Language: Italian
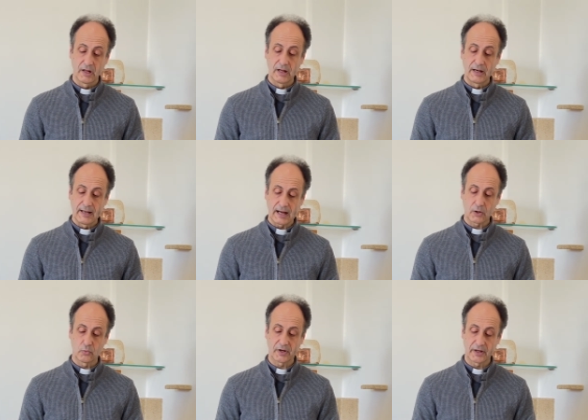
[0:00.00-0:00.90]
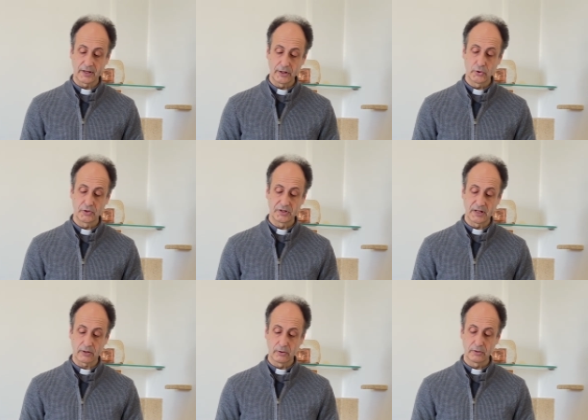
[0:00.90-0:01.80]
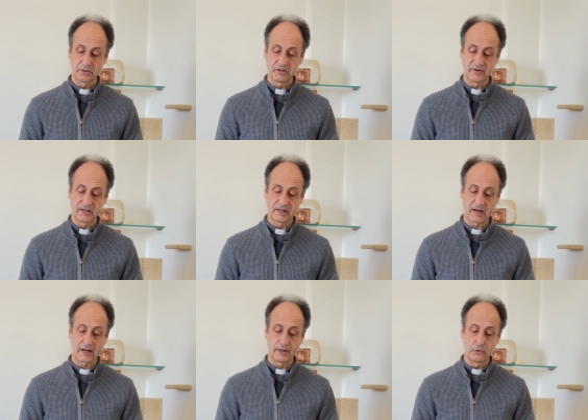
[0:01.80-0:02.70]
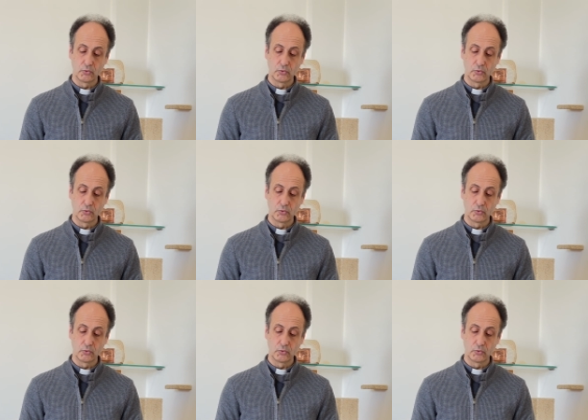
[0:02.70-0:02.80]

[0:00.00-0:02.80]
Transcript: L'acqua che io gli darò diventerà in